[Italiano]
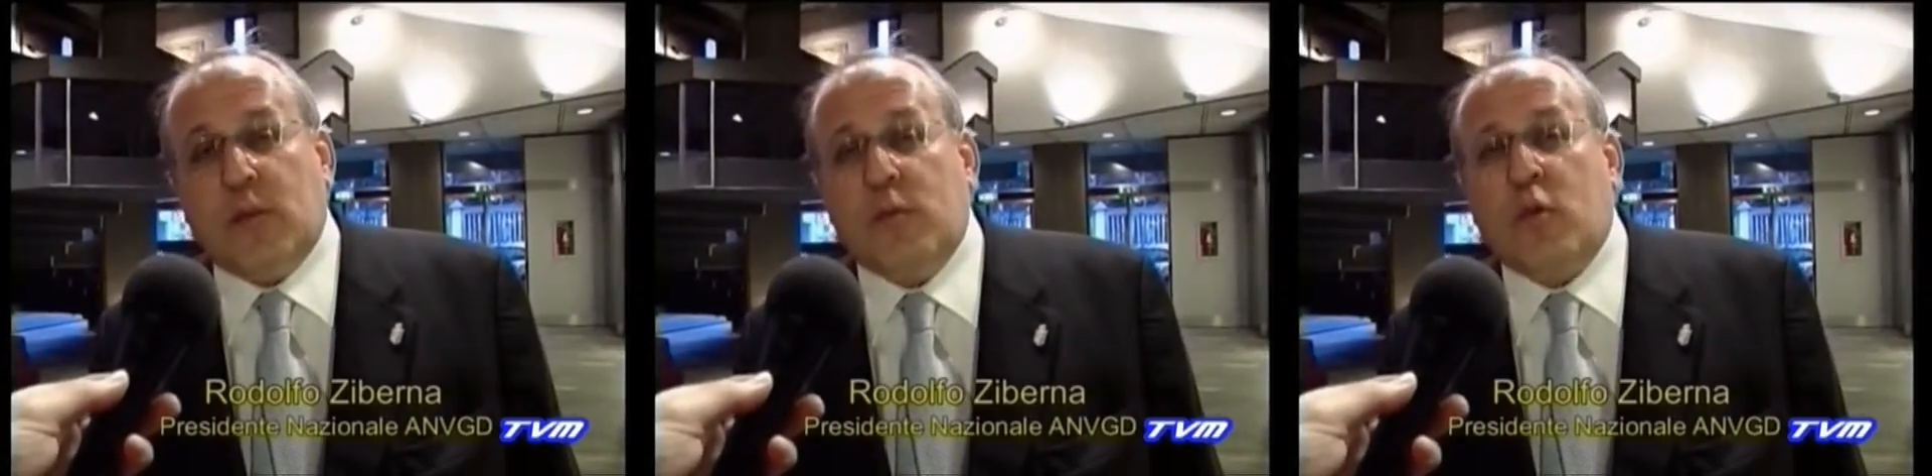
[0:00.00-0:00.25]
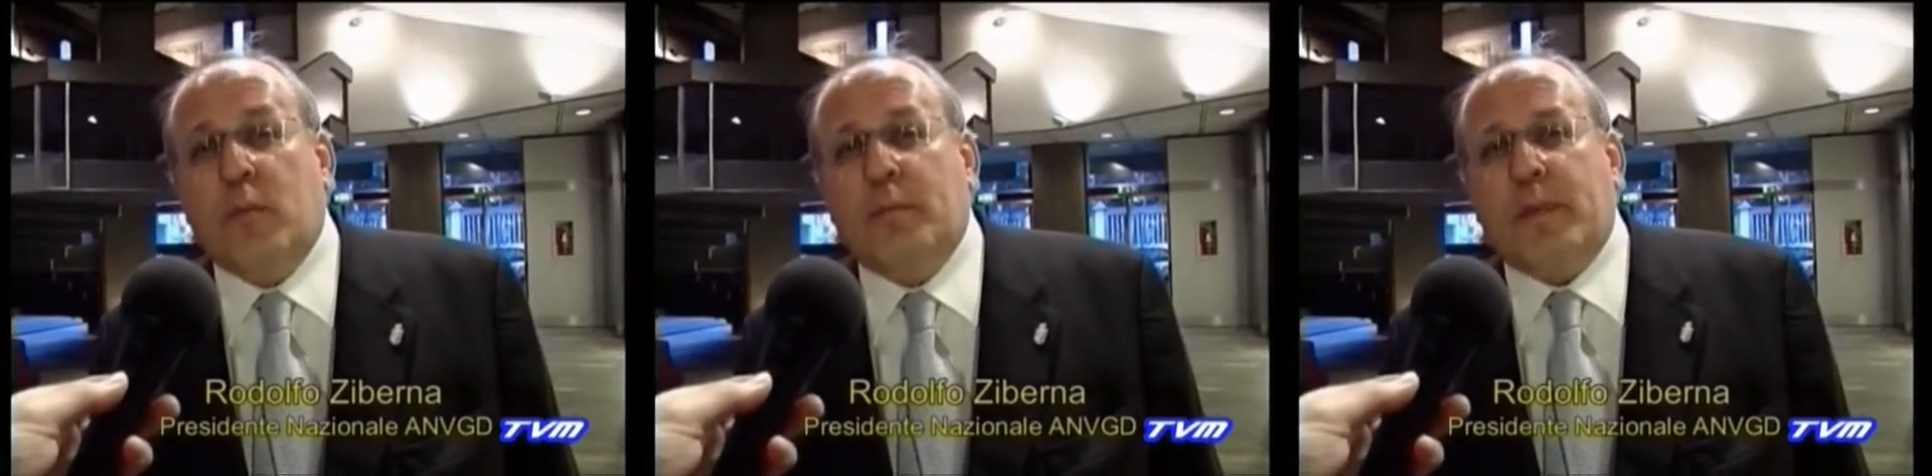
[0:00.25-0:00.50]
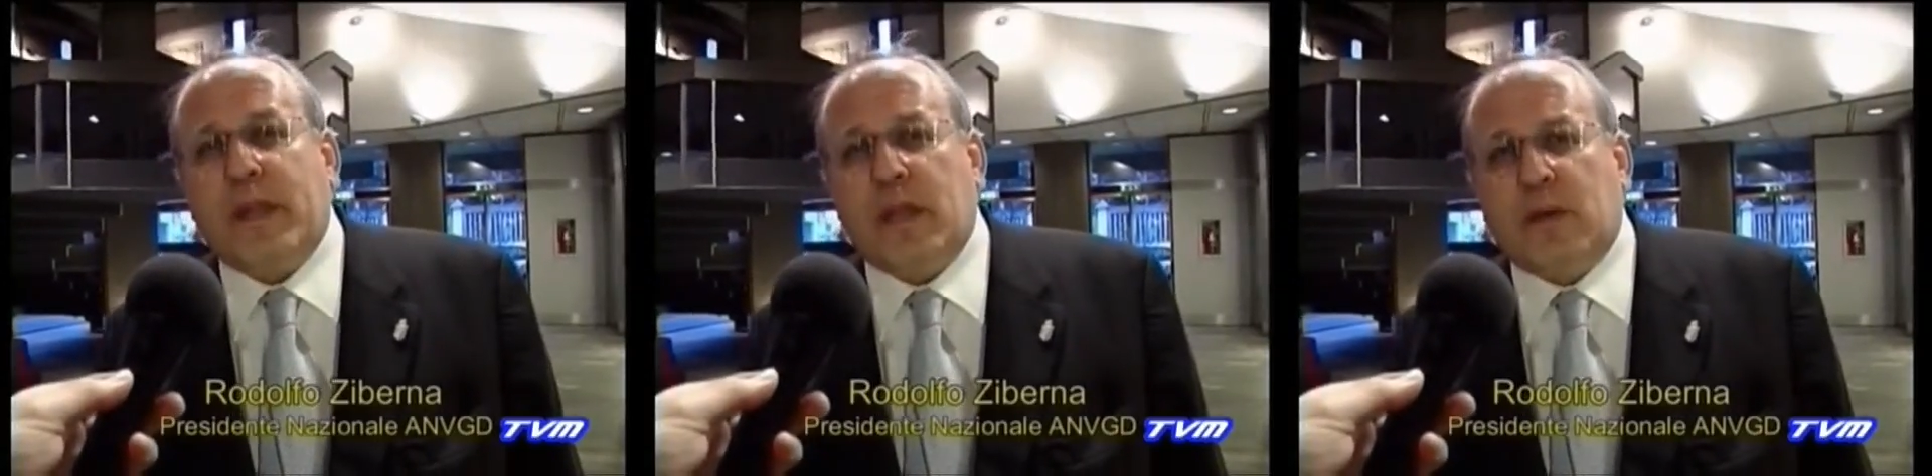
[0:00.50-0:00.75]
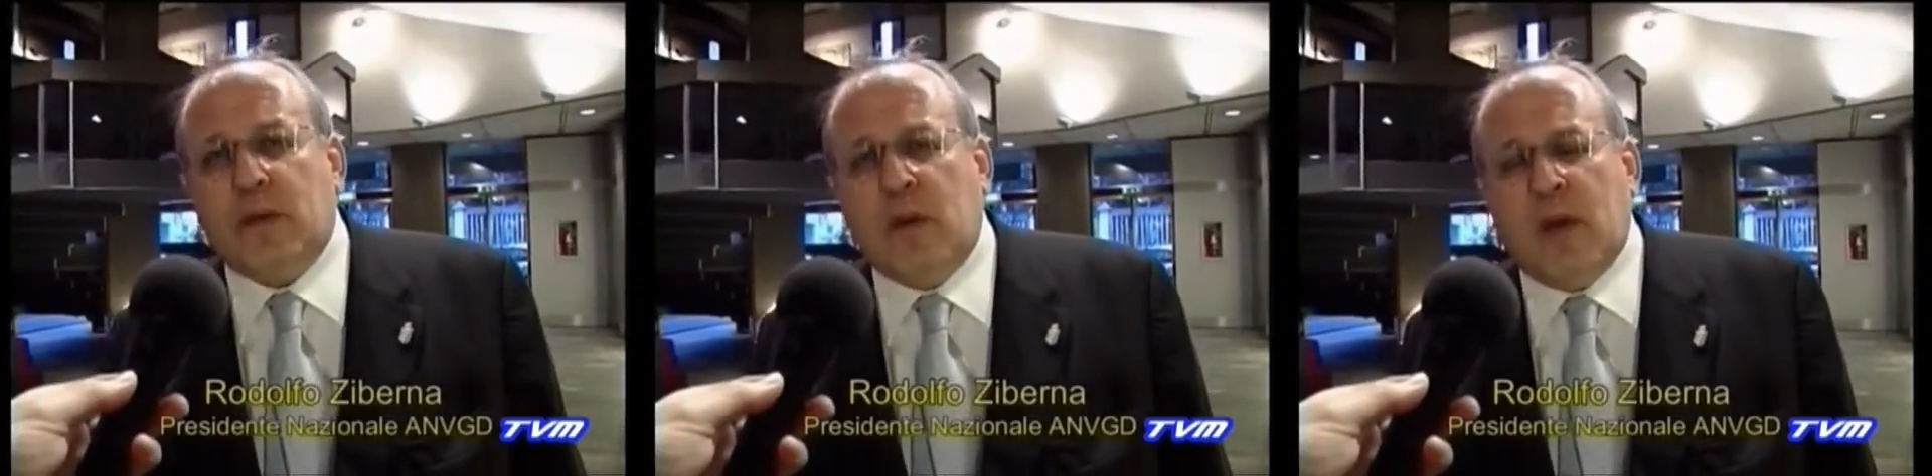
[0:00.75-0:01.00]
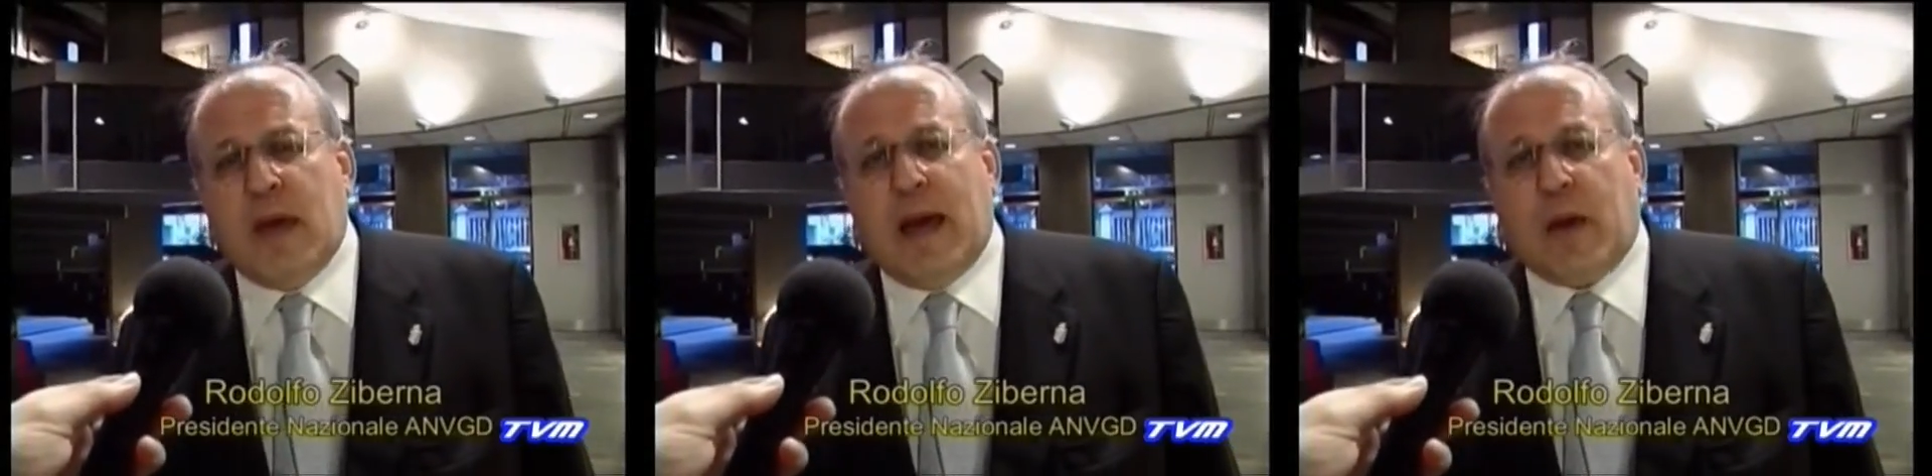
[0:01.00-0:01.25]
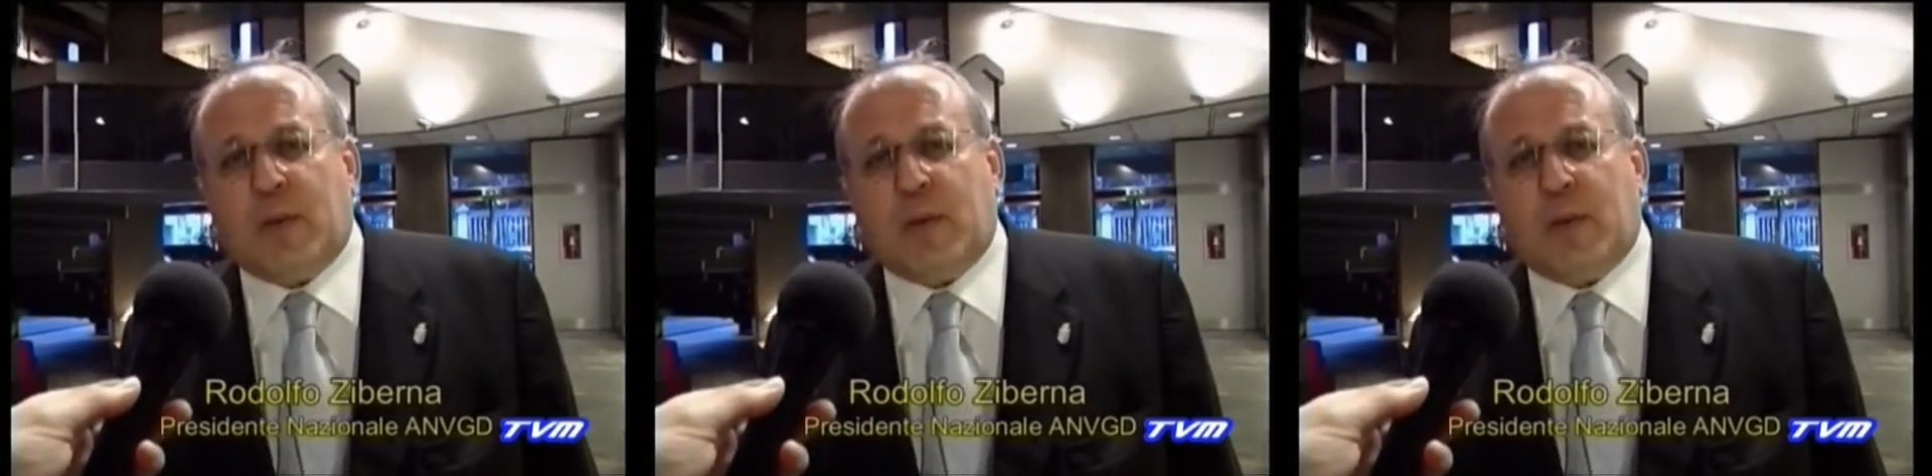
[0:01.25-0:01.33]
comunque un pericolo a